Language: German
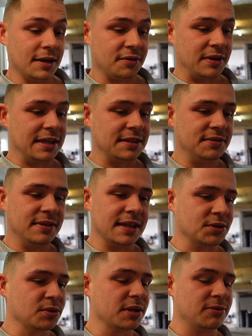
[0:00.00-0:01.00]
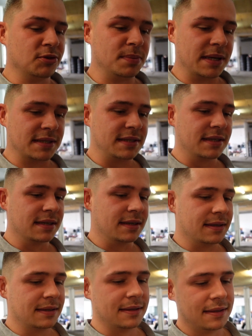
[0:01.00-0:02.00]
Äh, wenn ich es wieder so Revue
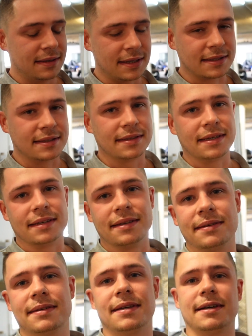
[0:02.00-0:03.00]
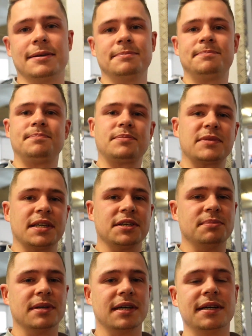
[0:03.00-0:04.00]
passieren lasse, dann ja, denke
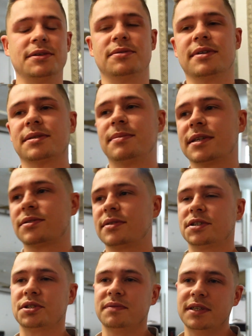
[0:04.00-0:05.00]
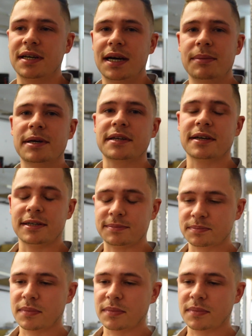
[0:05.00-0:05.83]
ich mir, Algo, was machst du da schon wieder? Aber egal.